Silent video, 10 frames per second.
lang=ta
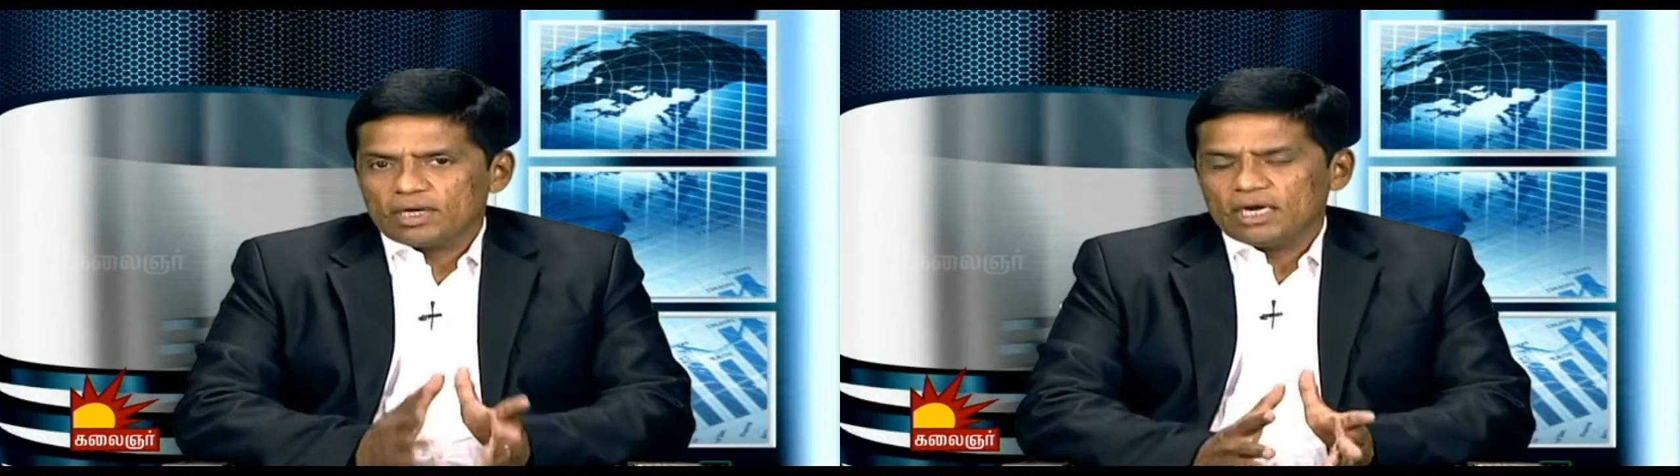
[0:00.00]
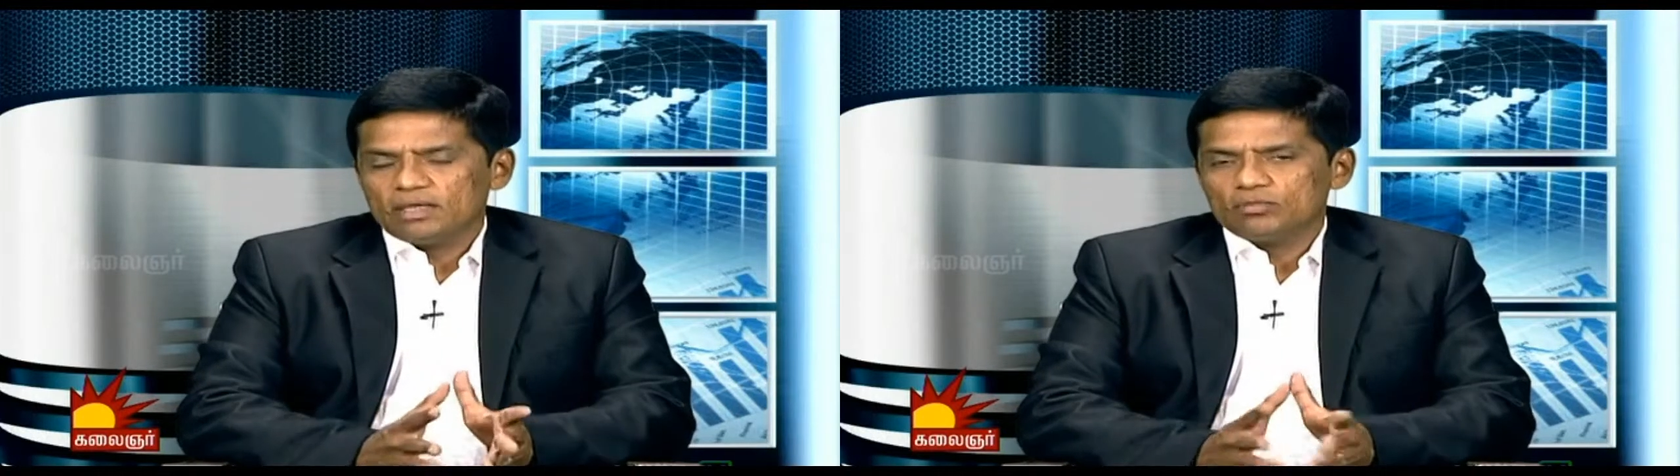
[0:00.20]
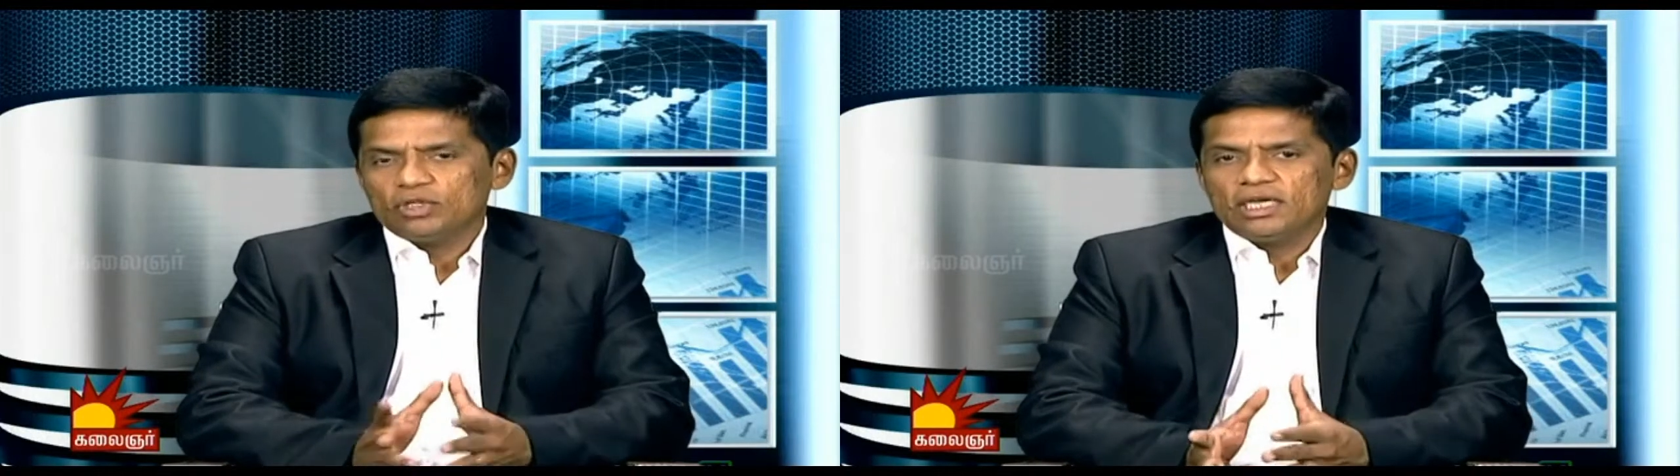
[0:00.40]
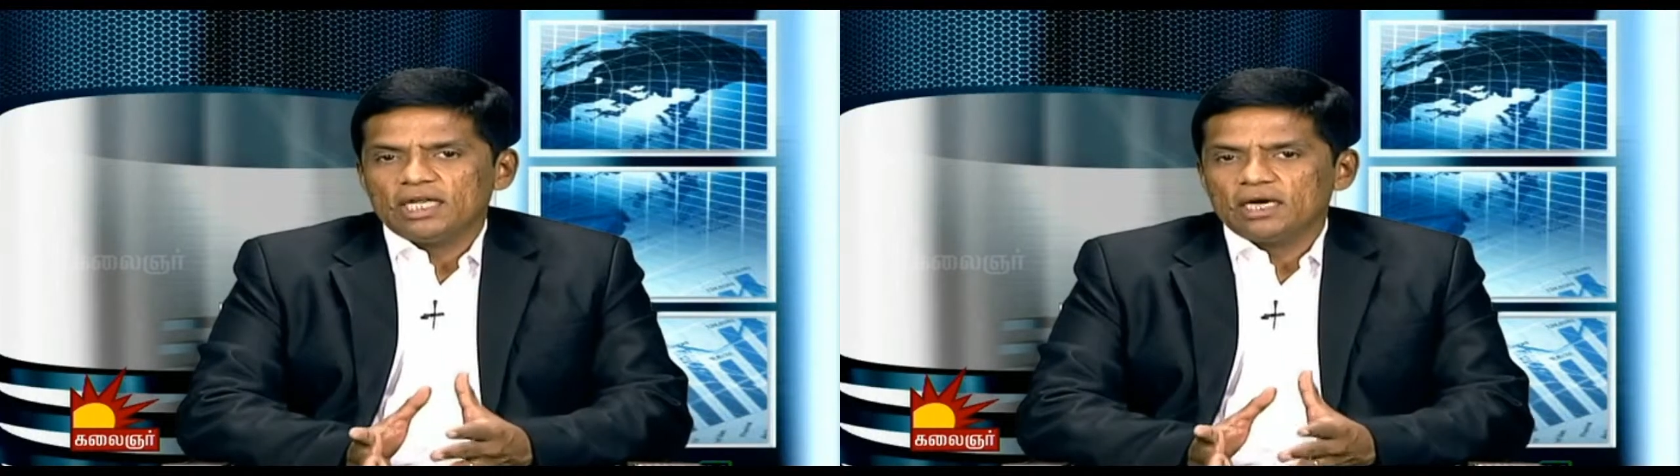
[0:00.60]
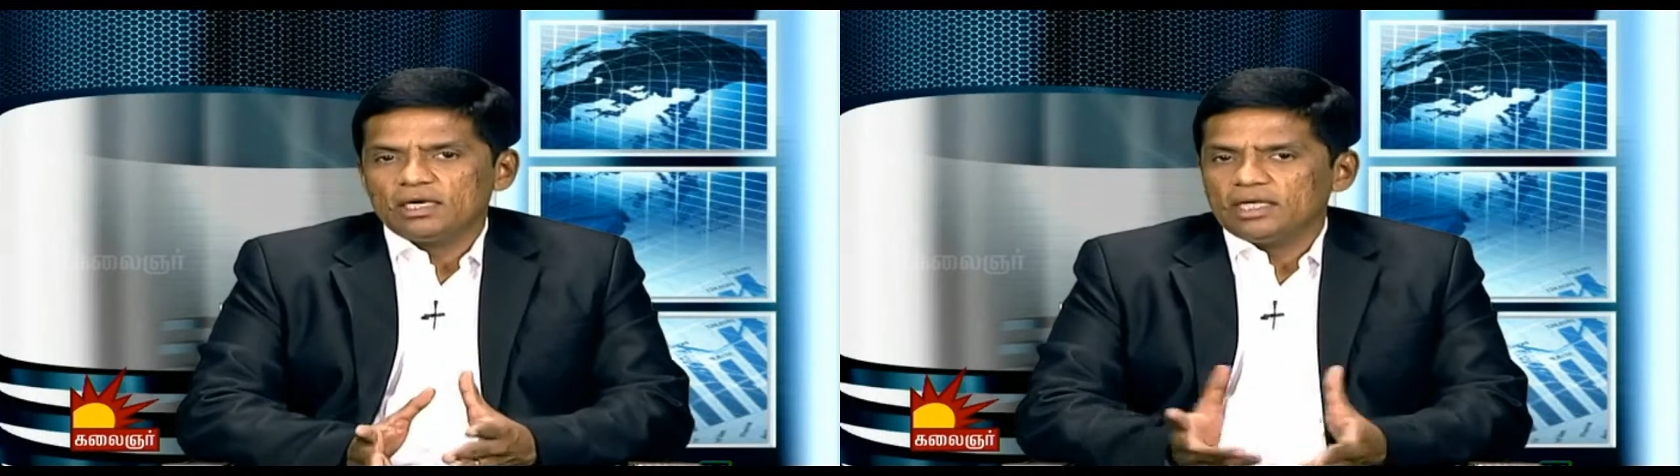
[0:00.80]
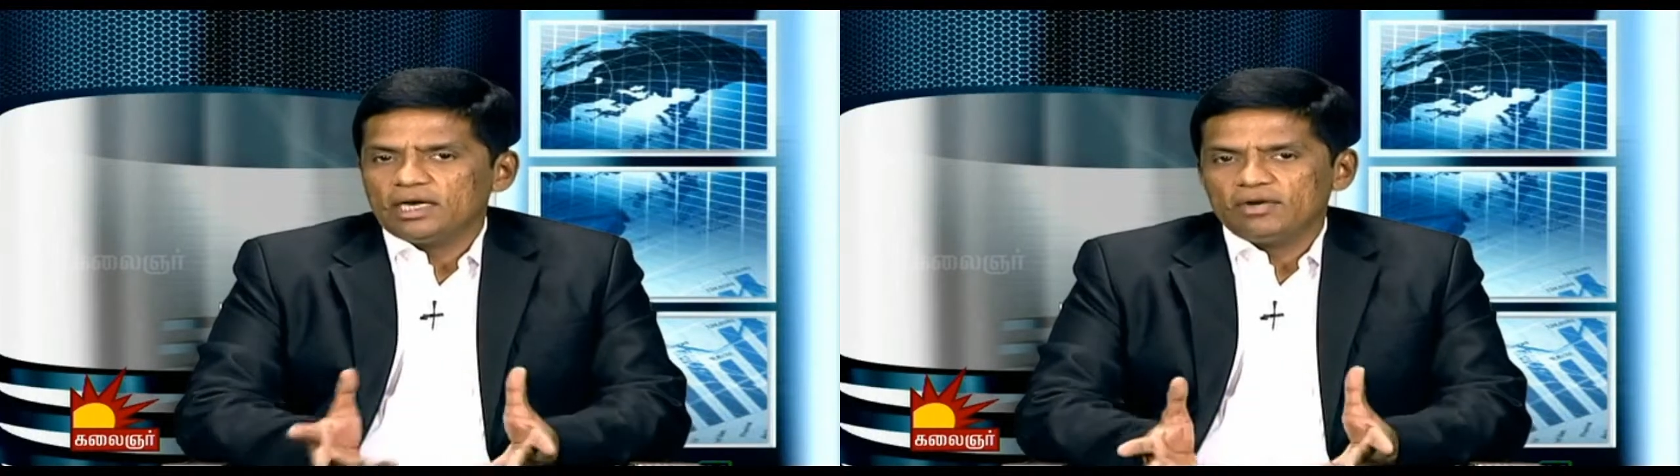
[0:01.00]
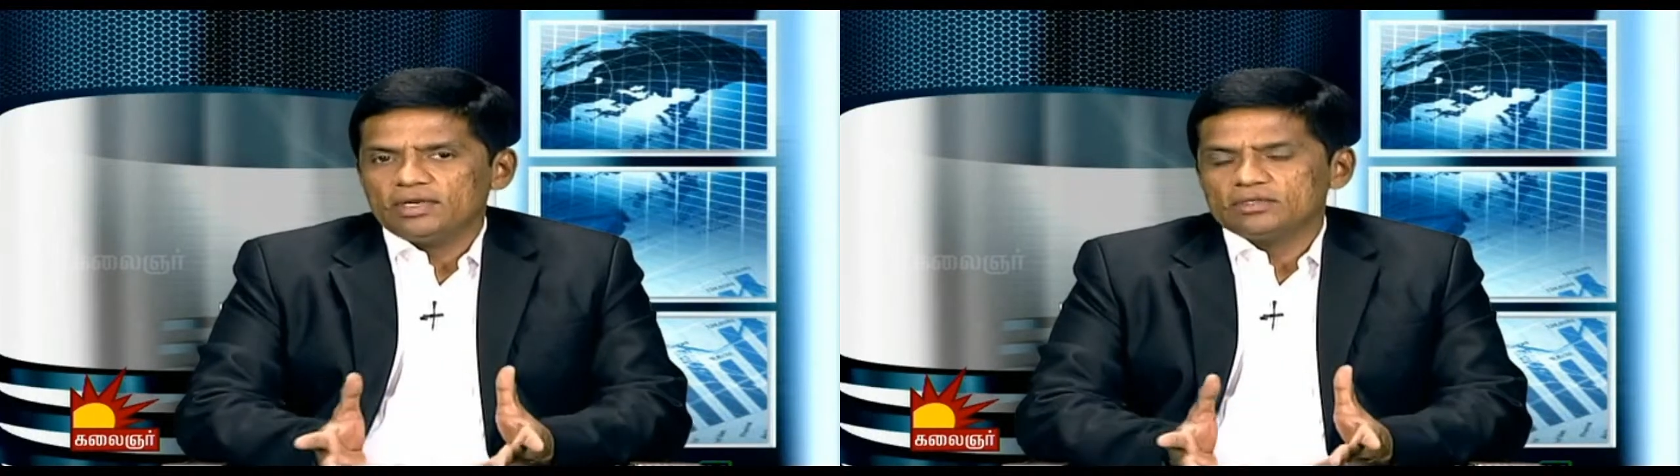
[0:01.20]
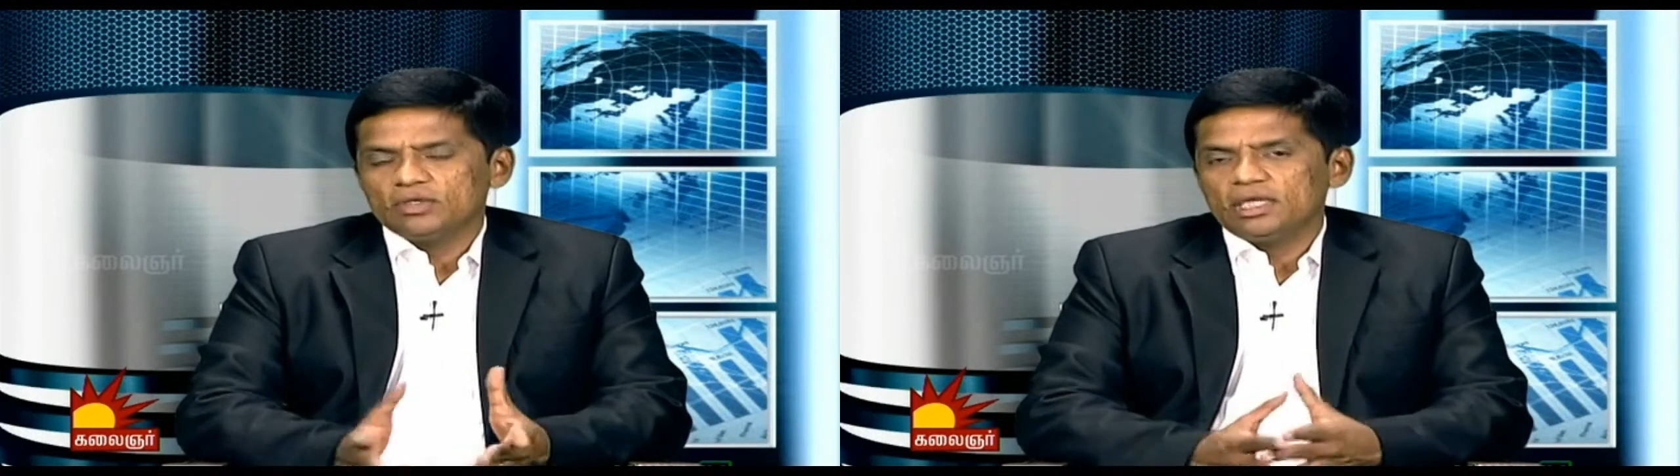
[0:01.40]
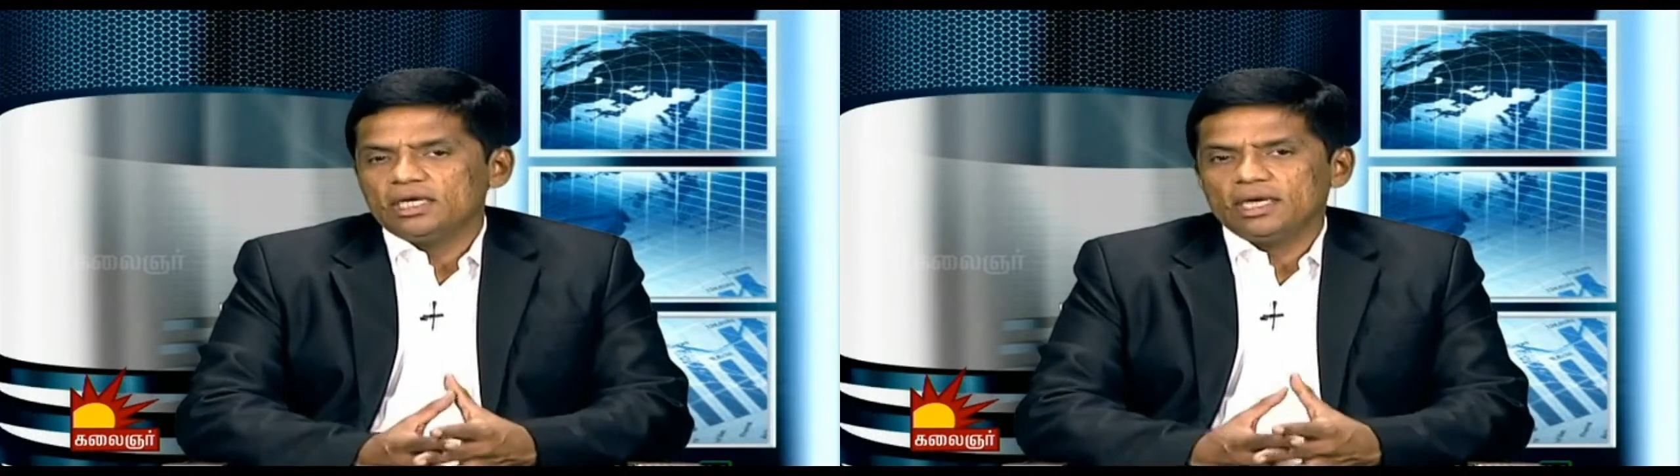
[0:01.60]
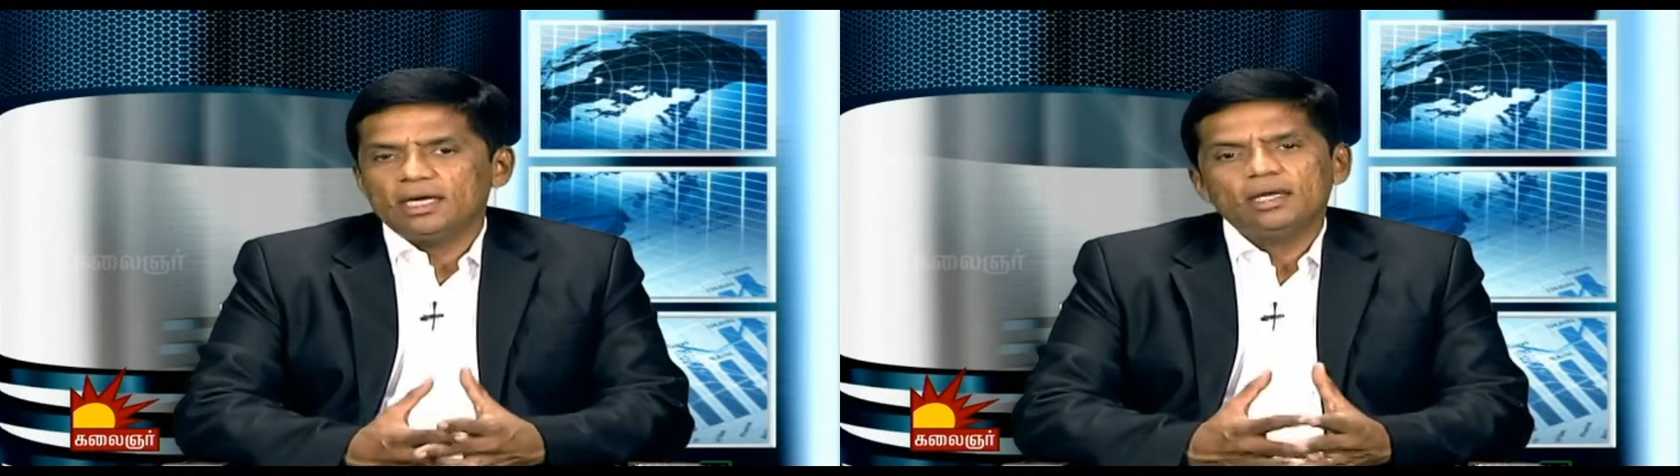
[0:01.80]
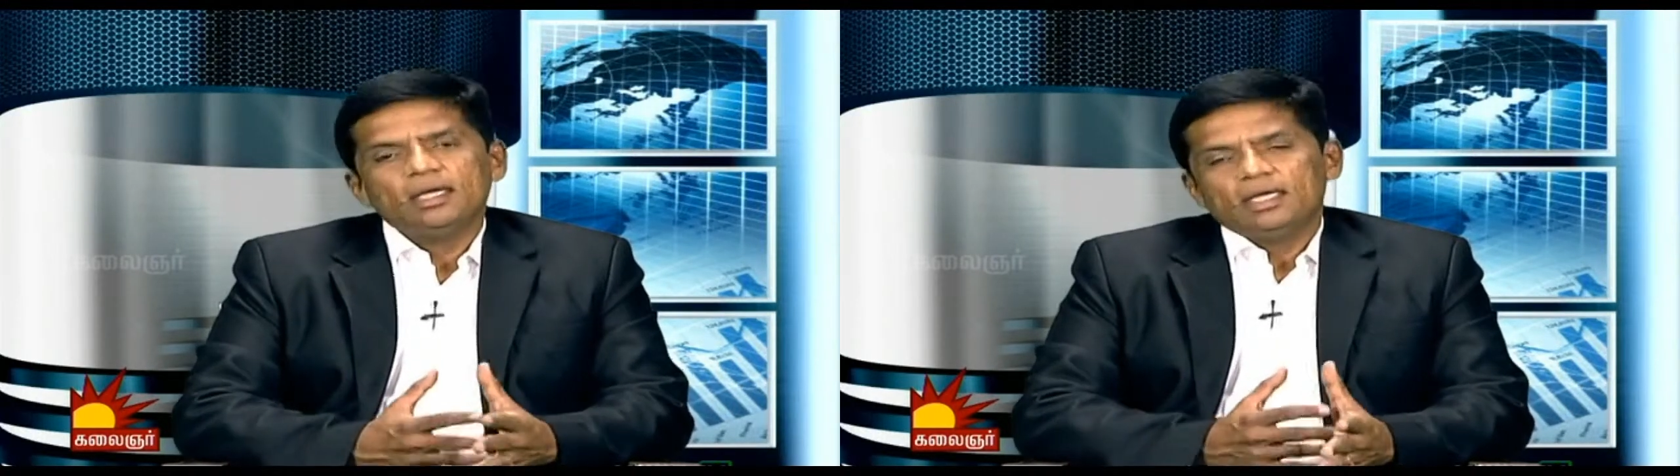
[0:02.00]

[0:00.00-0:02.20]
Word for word: கடன் முதலீட்டாளர்கள் ஏற்கனவே நான் சொல்லியிருக்கிறேன்